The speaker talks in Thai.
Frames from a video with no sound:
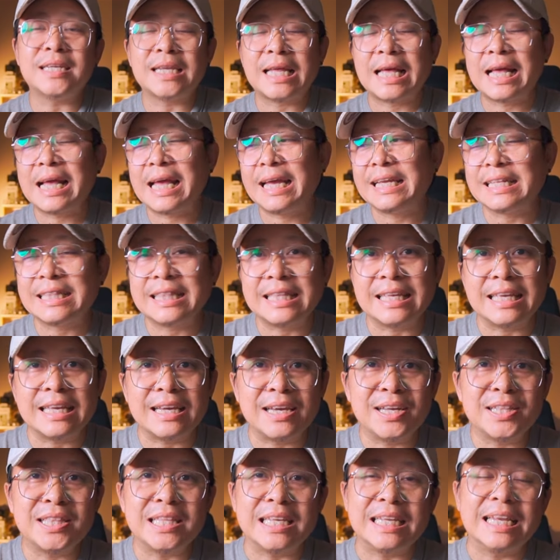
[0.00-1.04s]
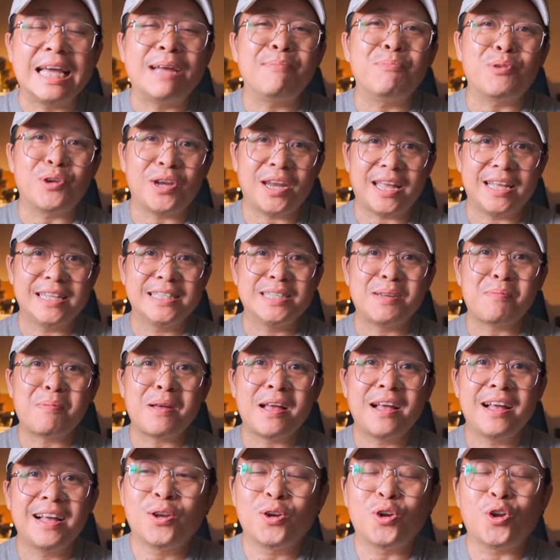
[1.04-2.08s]
งๆถ้าใครจะติก็ติได้หมดแหละใช่
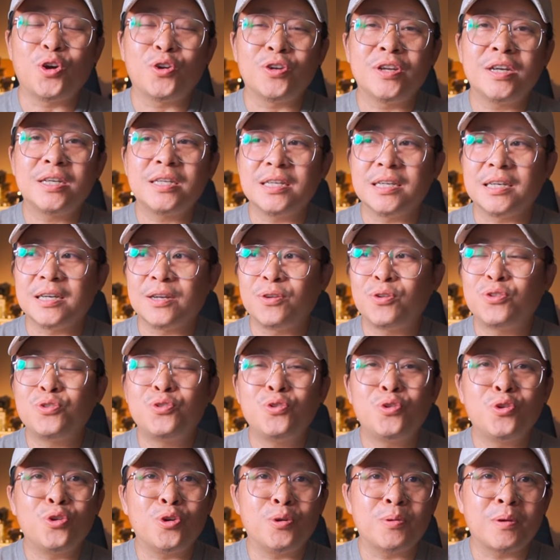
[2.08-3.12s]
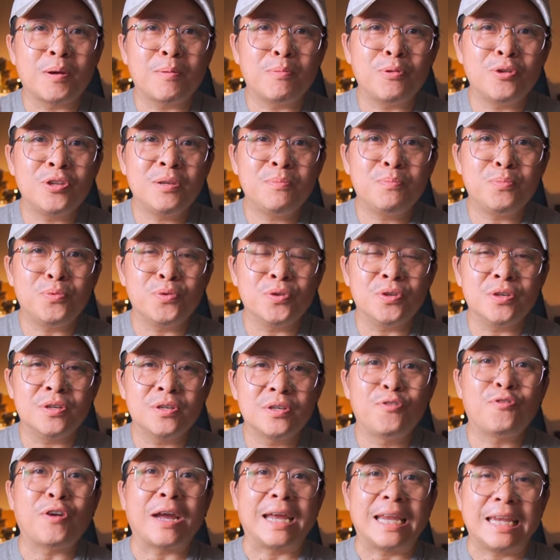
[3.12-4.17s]
ปะลองนึกถึงรถยุโรปกับรถญี่ปุ่น
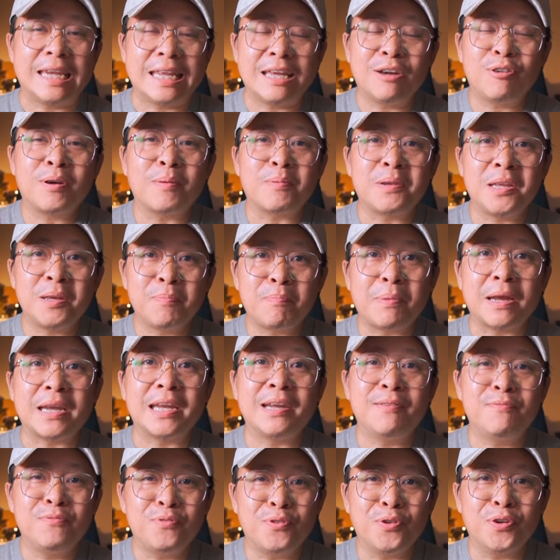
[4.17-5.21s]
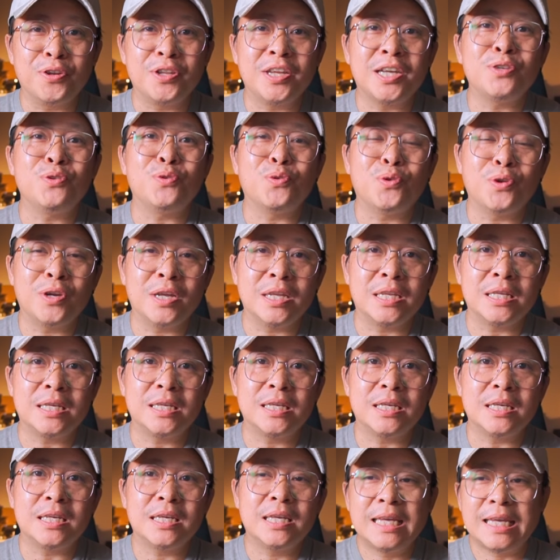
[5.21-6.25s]
ไฟเลี้ยวกับที่ปัดน้ำฝนยังอยู่คนละที่